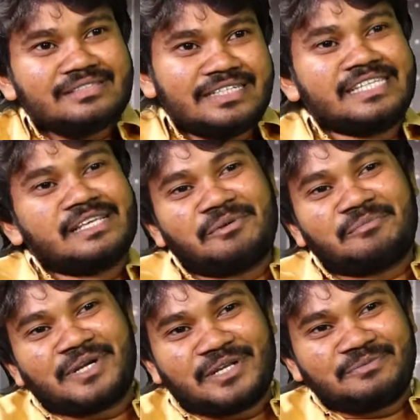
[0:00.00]

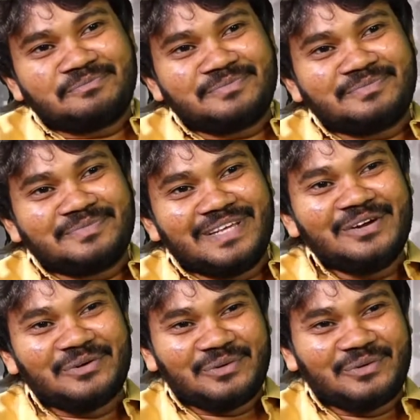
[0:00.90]
చేసామన్నమాట
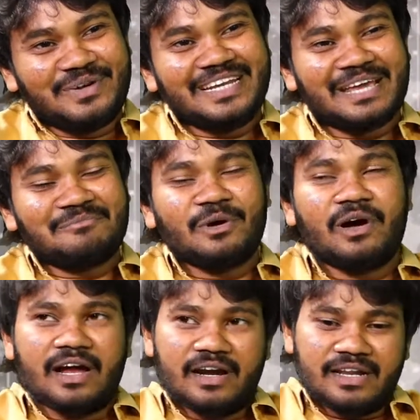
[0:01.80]
ఉండే టైంలో
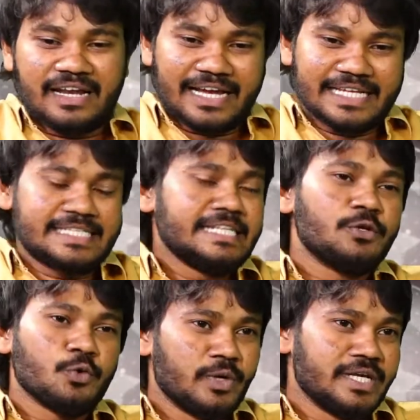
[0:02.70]
అంటే నాకు
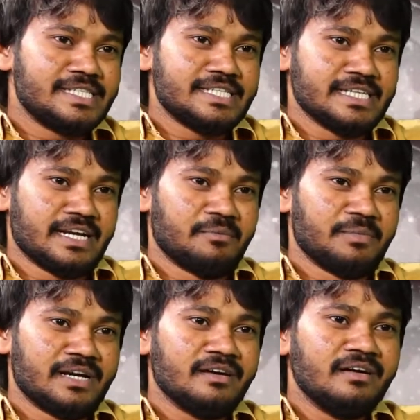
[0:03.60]
ఇచ్చేది టూ డేస్
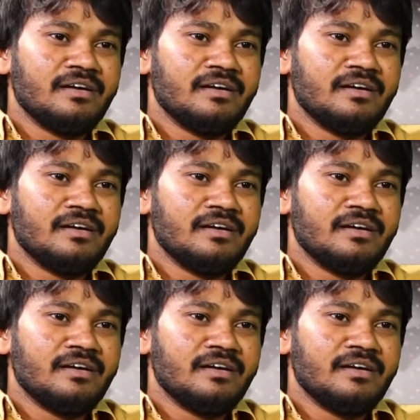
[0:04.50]
ఇచ్చారనమాట